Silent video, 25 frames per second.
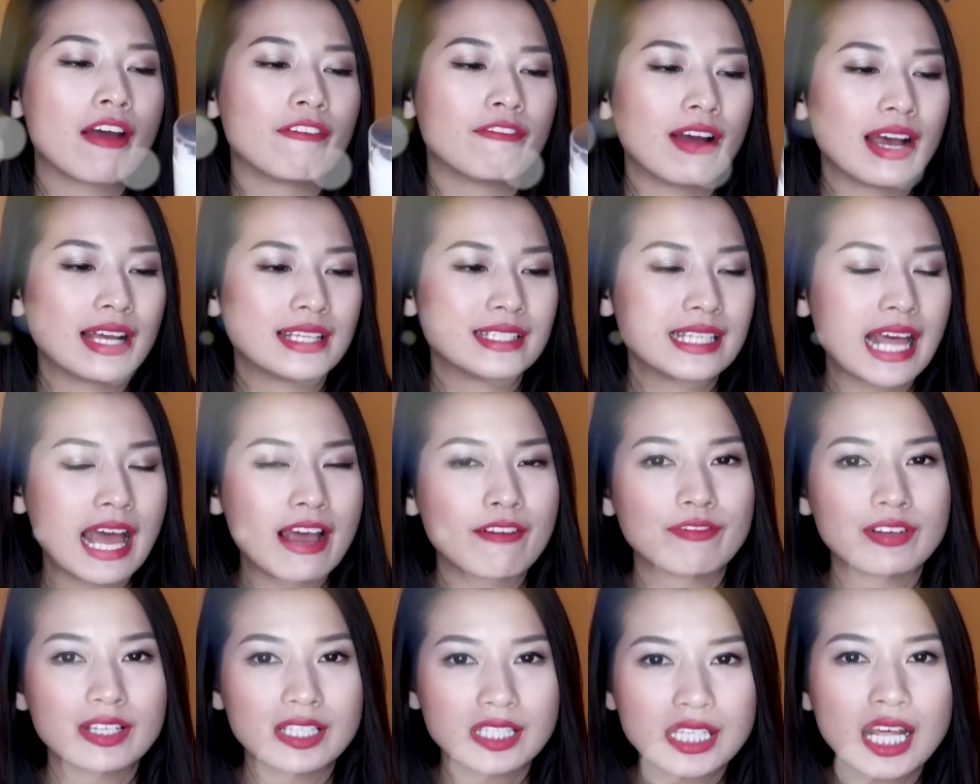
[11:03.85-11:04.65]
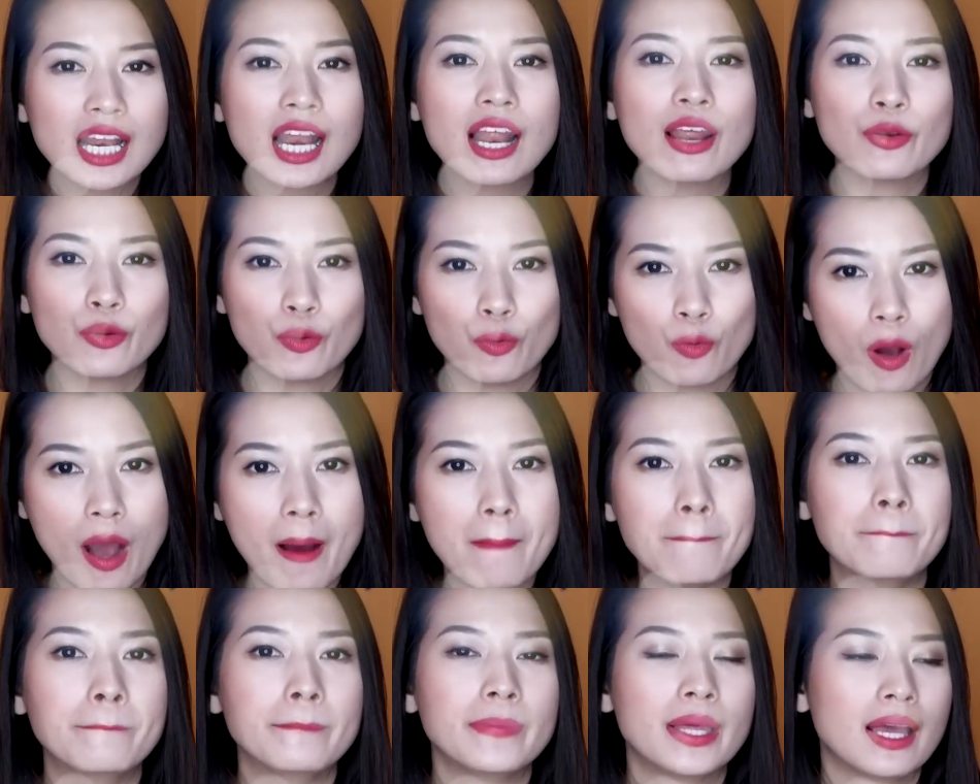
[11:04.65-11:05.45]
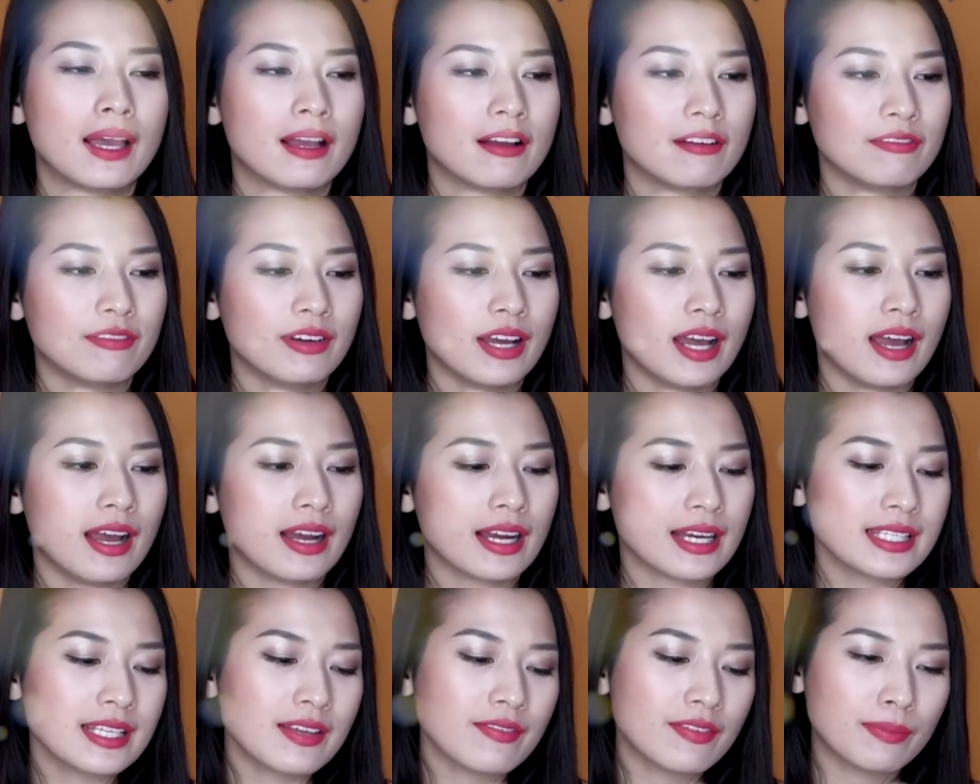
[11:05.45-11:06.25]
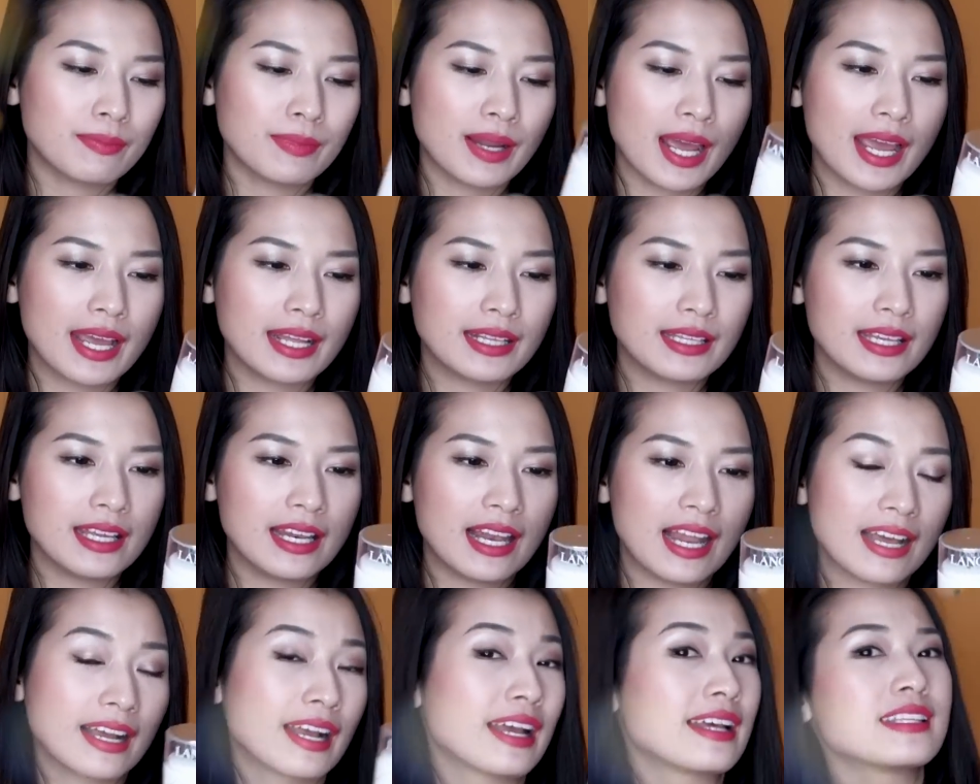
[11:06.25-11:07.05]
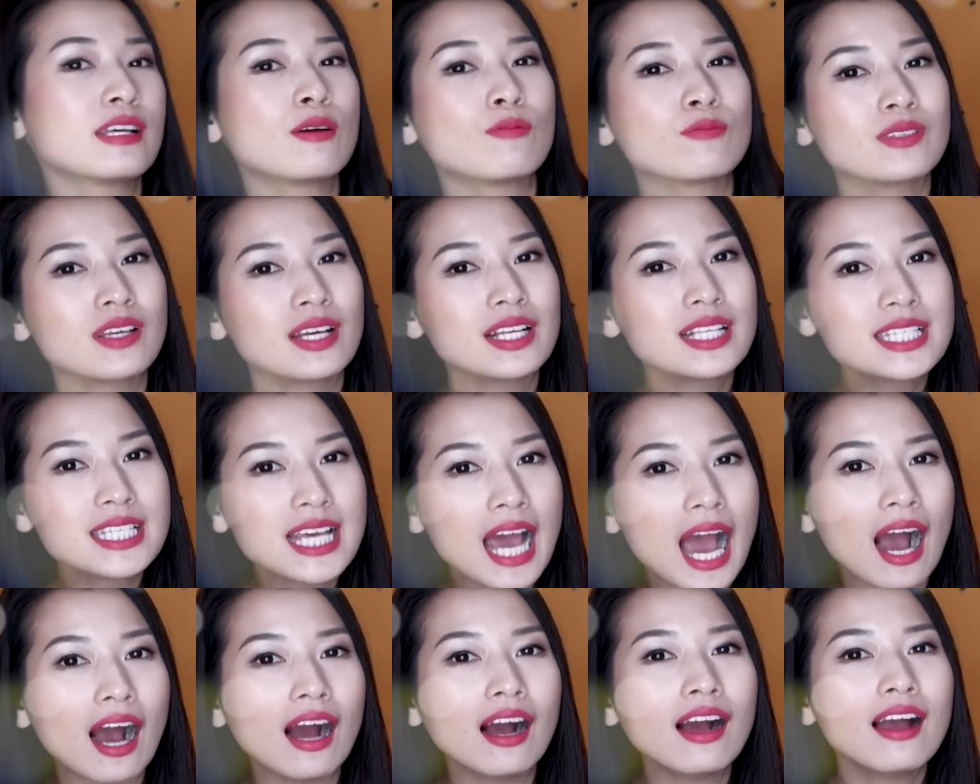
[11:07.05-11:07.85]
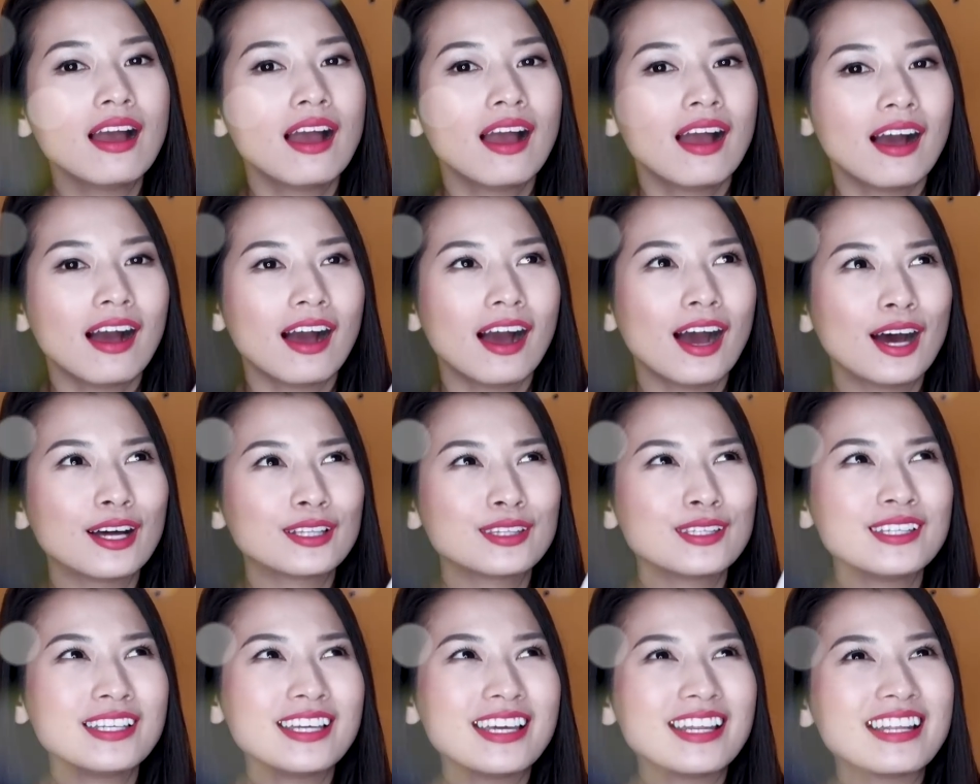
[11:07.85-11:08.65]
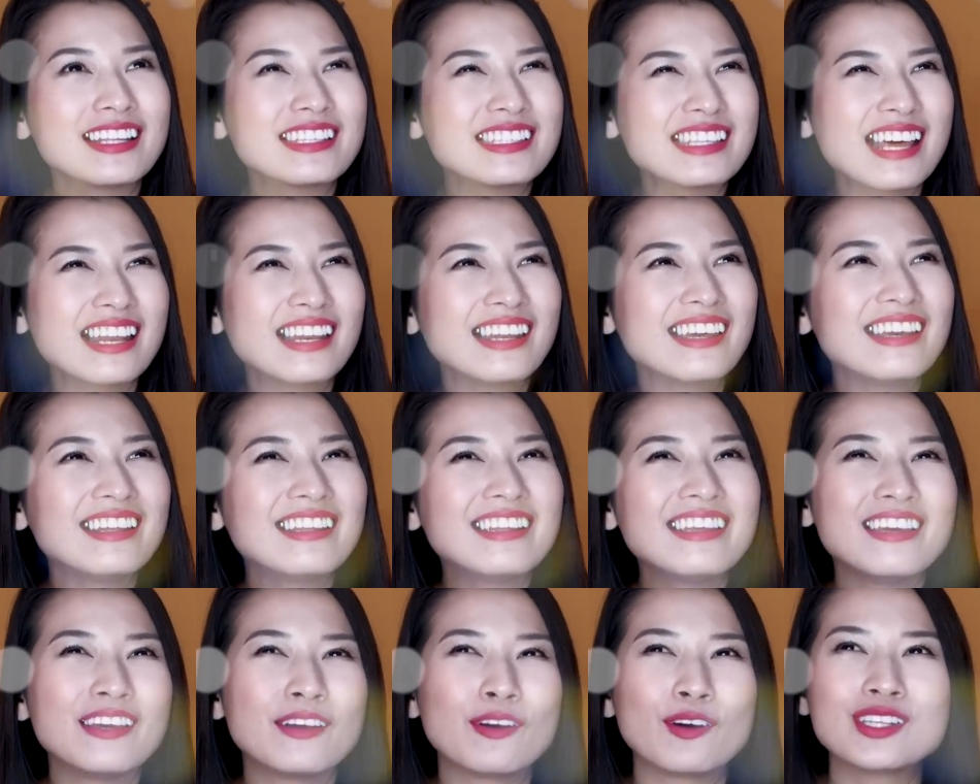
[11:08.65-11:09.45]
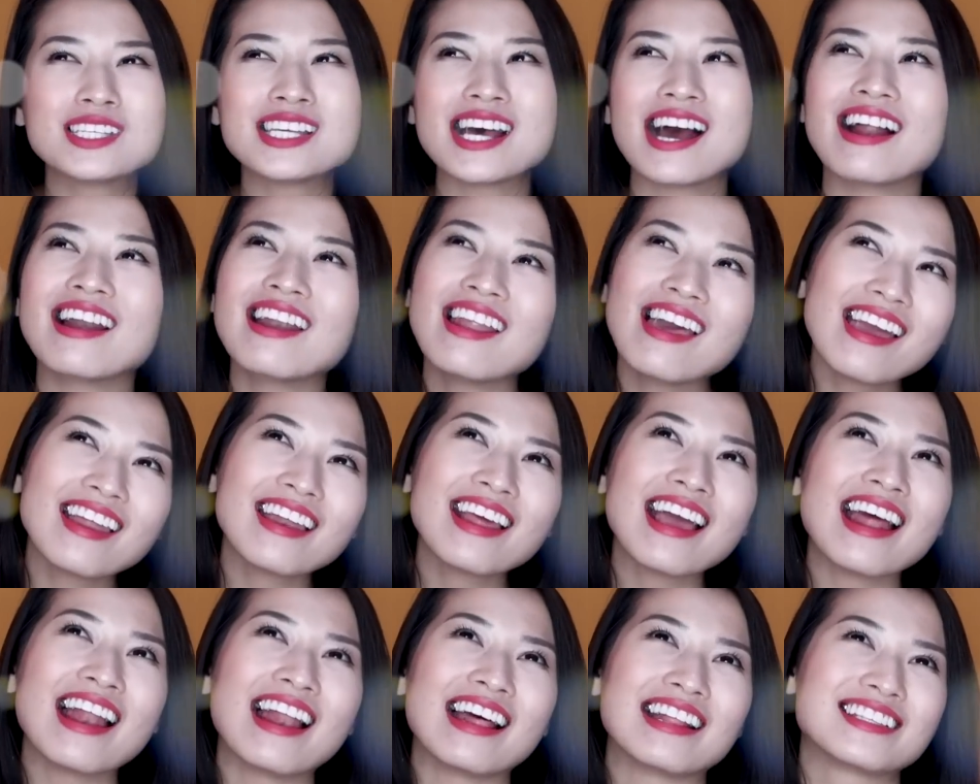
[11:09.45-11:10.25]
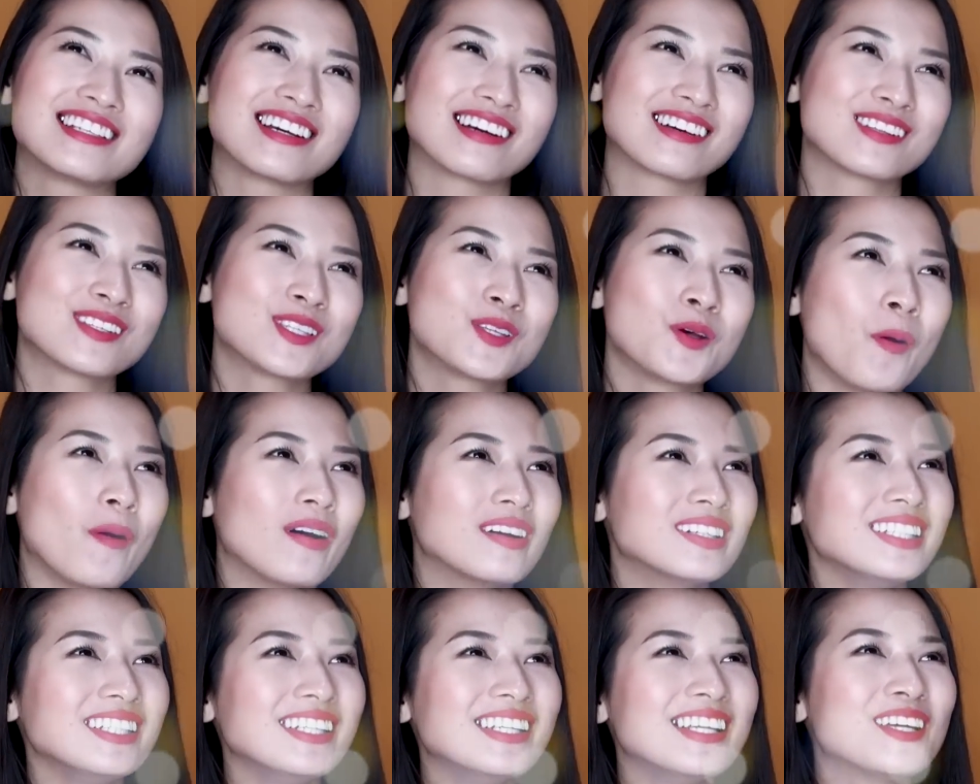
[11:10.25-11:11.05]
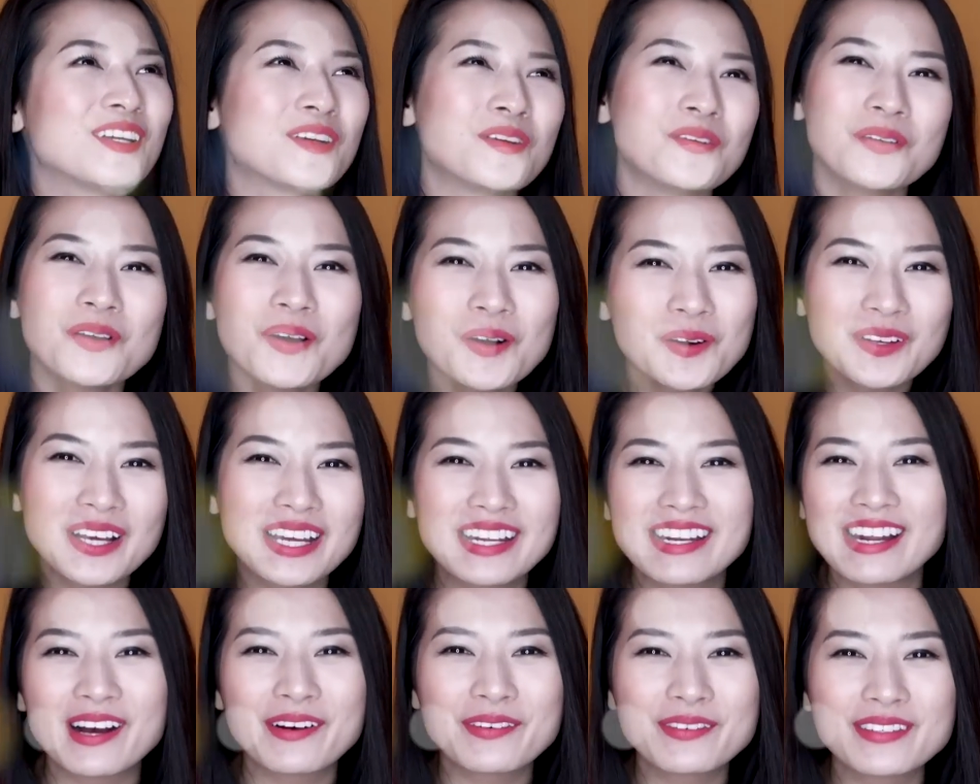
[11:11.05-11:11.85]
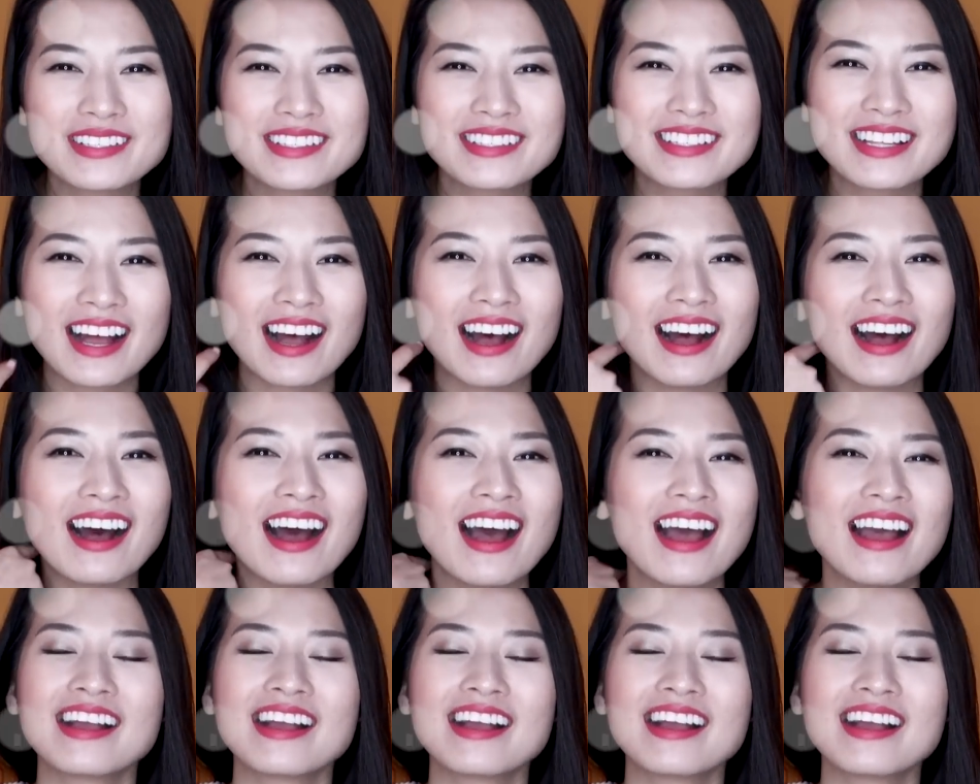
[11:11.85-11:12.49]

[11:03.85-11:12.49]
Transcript: và da vẫn rất là đủ ẩm và cái sản phẩm này thì là cái dòng dưỡng trắng à, Tuy nhiên là da Ly thì có trắng lên hay là trắng xuống thì Ly cũng không thể nào à,